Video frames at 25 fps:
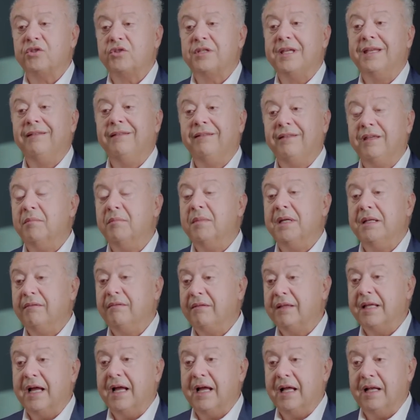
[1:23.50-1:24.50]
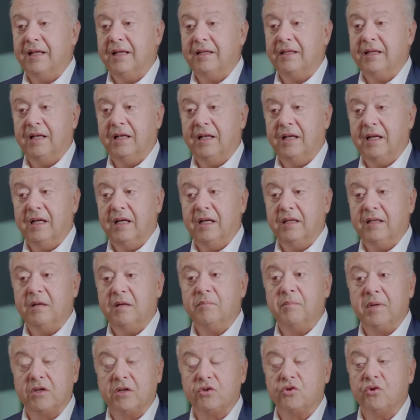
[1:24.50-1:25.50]
sentimentale del, dei
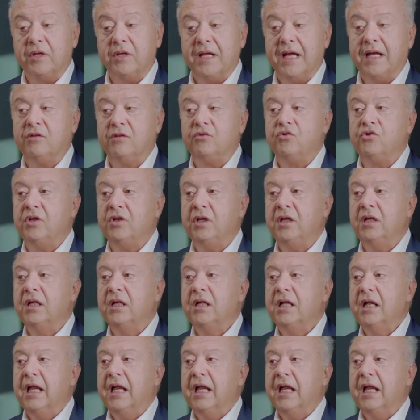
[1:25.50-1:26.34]
personaggi